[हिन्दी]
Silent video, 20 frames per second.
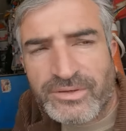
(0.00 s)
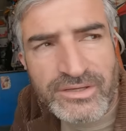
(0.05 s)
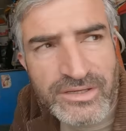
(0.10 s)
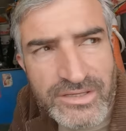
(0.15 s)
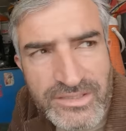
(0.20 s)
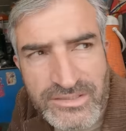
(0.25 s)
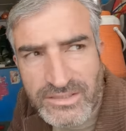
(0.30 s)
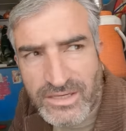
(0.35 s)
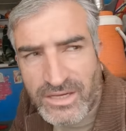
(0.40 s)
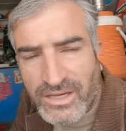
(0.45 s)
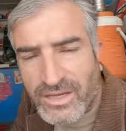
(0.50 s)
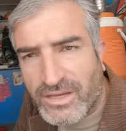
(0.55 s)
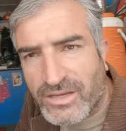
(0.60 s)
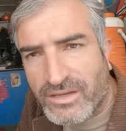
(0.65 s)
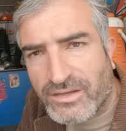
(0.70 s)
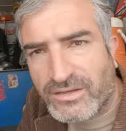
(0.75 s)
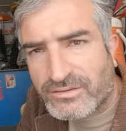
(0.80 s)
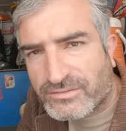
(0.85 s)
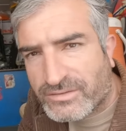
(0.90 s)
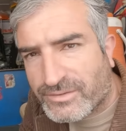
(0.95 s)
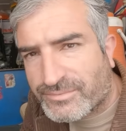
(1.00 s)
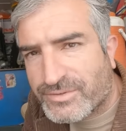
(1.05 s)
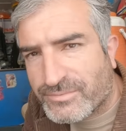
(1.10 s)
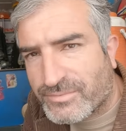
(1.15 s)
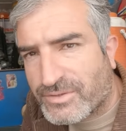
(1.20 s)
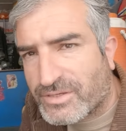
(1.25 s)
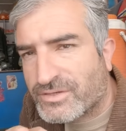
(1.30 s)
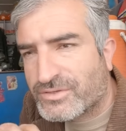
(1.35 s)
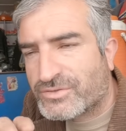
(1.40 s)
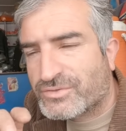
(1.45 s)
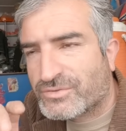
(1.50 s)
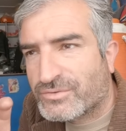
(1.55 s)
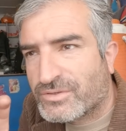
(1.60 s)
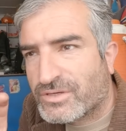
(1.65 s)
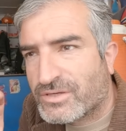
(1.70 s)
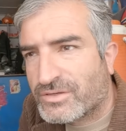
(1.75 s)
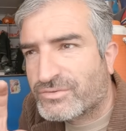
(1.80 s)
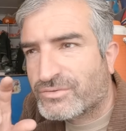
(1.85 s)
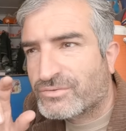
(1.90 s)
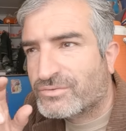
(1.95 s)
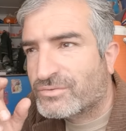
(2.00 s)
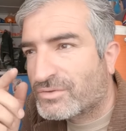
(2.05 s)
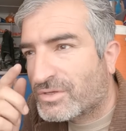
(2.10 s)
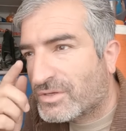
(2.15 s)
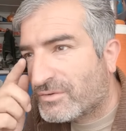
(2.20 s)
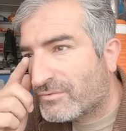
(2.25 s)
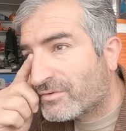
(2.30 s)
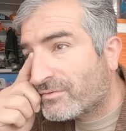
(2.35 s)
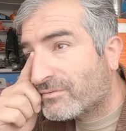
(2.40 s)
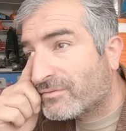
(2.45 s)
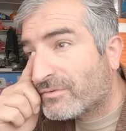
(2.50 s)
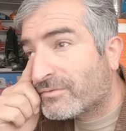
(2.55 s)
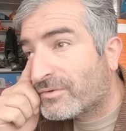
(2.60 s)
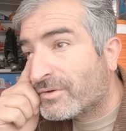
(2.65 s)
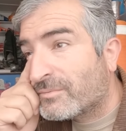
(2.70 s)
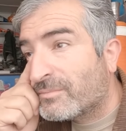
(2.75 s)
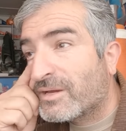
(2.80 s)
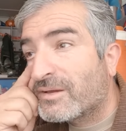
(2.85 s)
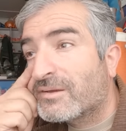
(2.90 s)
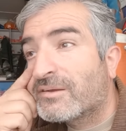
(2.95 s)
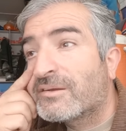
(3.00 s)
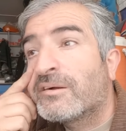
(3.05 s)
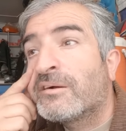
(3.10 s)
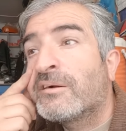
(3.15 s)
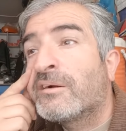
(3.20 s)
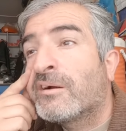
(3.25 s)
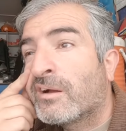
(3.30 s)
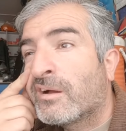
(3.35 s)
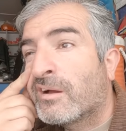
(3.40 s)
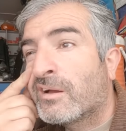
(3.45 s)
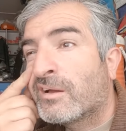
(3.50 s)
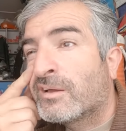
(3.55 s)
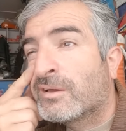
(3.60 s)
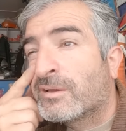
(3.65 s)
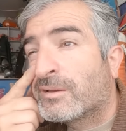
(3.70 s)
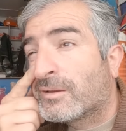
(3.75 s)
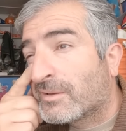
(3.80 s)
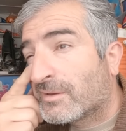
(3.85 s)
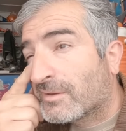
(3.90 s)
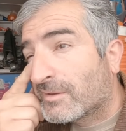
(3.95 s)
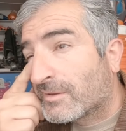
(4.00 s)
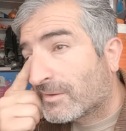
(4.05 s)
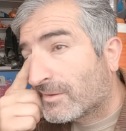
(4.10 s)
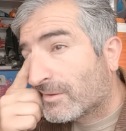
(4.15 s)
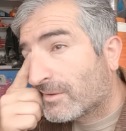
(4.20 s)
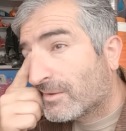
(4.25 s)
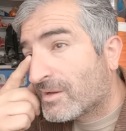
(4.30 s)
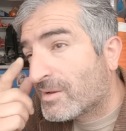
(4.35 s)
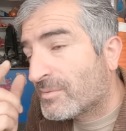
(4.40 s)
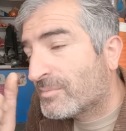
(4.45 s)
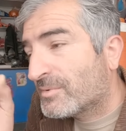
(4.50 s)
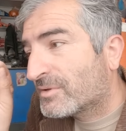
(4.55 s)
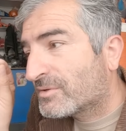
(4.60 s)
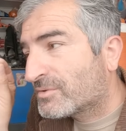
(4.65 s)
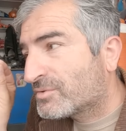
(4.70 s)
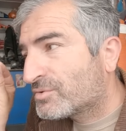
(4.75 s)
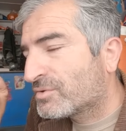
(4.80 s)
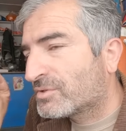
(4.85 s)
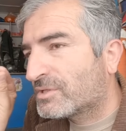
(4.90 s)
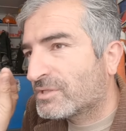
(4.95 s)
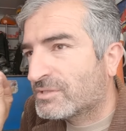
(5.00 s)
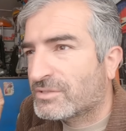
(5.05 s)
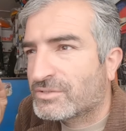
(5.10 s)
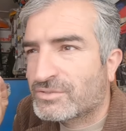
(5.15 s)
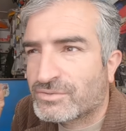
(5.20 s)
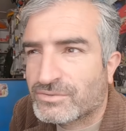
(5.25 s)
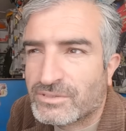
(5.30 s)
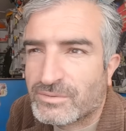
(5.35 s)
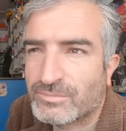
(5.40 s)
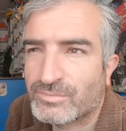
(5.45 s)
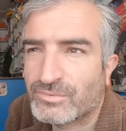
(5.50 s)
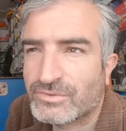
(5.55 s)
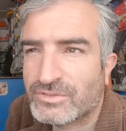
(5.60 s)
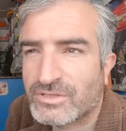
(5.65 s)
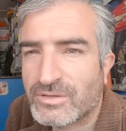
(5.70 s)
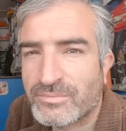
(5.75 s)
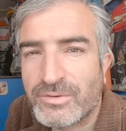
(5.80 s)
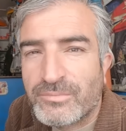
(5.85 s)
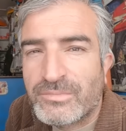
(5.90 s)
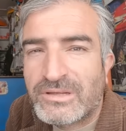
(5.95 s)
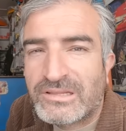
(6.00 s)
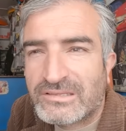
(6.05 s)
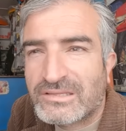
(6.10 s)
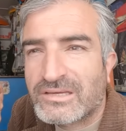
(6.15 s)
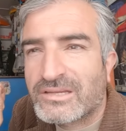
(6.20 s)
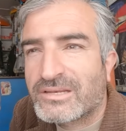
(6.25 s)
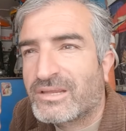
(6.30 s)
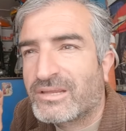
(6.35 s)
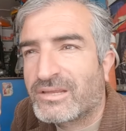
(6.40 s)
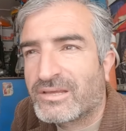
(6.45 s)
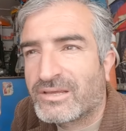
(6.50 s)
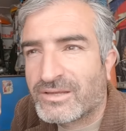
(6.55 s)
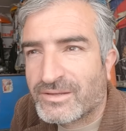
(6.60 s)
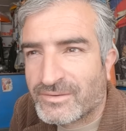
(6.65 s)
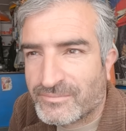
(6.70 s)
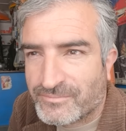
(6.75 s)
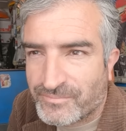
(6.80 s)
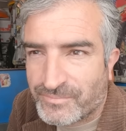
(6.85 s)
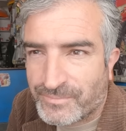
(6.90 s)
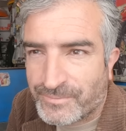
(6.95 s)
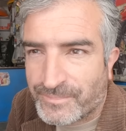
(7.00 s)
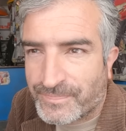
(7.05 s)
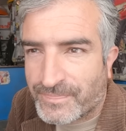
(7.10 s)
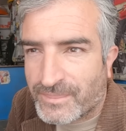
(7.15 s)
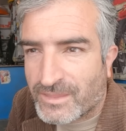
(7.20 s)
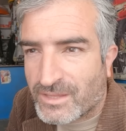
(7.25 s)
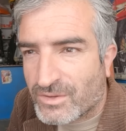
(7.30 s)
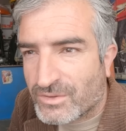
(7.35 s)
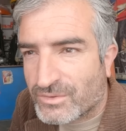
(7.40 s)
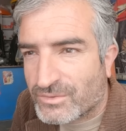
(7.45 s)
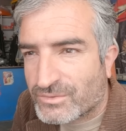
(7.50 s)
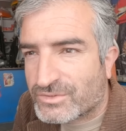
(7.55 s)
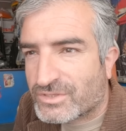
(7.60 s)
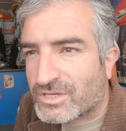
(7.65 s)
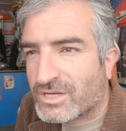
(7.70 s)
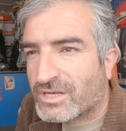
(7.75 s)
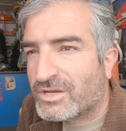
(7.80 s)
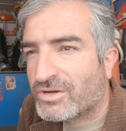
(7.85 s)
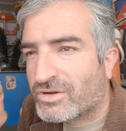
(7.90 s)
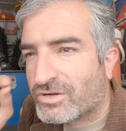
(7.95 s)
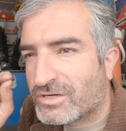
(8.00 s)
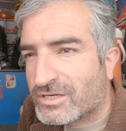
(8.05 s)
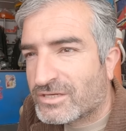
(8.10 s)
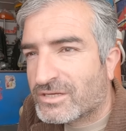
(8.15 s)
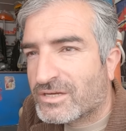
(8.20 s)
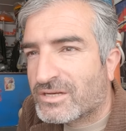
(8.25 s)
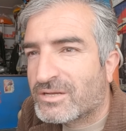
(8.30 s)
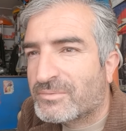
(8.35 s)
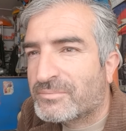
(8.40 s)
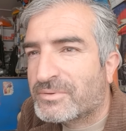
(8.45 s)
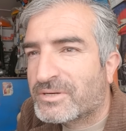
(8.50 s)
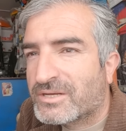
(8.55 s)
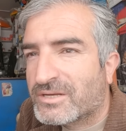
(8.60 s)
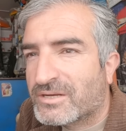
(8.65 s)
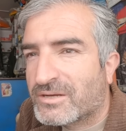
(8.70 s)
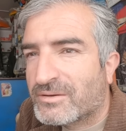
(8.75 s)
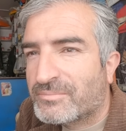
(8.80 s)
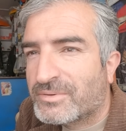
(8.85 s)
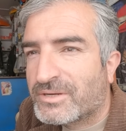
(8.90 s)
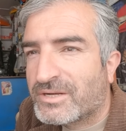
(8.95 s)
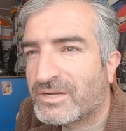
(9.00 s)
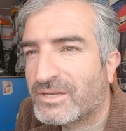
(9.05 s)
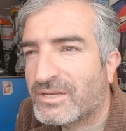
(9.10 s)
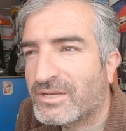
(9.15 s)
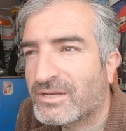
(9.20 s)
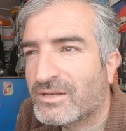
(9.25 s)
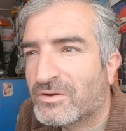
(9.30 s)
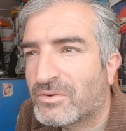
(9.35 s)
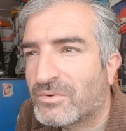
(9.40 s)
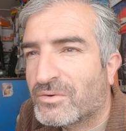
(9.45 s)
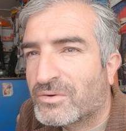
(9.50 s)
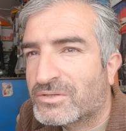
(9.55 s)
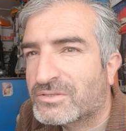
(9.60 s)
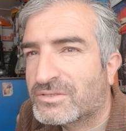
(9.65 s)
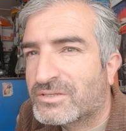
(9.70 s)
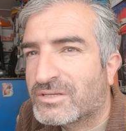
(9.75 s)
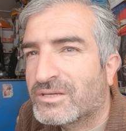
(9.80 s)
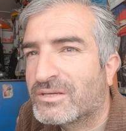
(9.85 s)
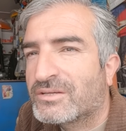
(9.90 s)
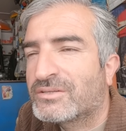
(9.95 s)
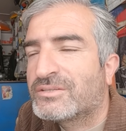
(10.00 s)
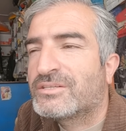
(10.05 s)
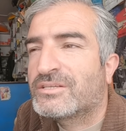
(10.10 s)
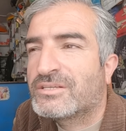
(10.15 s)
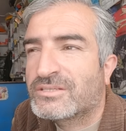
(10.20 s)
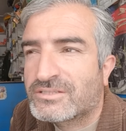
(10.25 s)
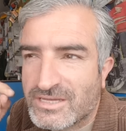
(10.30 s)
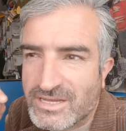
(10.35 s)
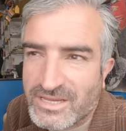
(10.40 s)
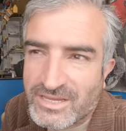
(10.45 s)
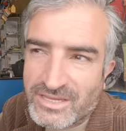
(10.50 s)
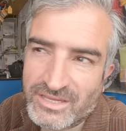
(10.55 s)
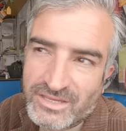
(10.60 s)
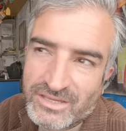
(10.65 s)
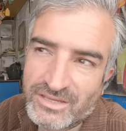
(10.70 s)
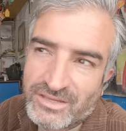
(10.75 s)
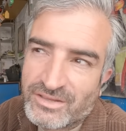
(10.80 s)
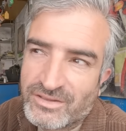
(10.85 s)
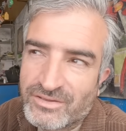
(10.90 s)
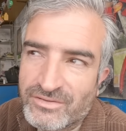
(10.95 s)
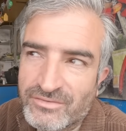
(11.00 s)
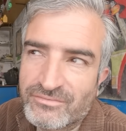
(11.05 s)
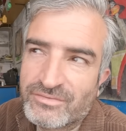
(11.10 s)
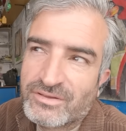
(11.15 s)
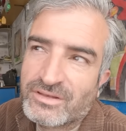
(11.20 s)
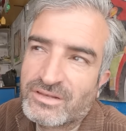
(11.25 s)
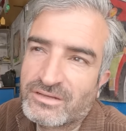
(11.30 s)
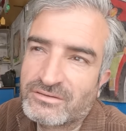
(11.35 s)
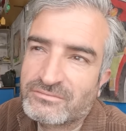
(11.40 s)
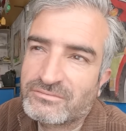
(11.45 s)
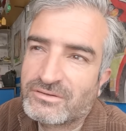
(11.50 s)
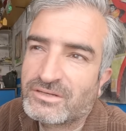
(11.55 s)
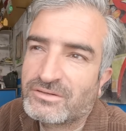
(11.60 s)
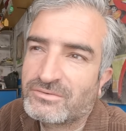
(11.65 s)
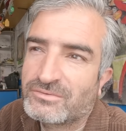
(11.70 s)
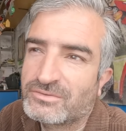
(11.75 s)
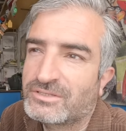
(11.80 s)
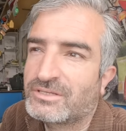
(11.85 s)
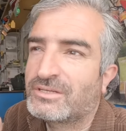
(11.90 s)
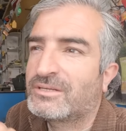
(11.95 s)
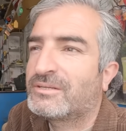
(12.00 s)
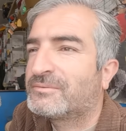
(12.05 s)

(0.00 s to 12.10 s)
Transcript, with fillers: तो में गाइज ये सबसे बड़ा इशू है सुजुकी 150 बाइक का यहाँ पे छोटा सा छोटा पुर्जा भी मिलता नहीं है उसके लिए ऑर्डर करना पड़ेगा पिंडी लाहौर से चीज़ आएगी फिर लगवाना होता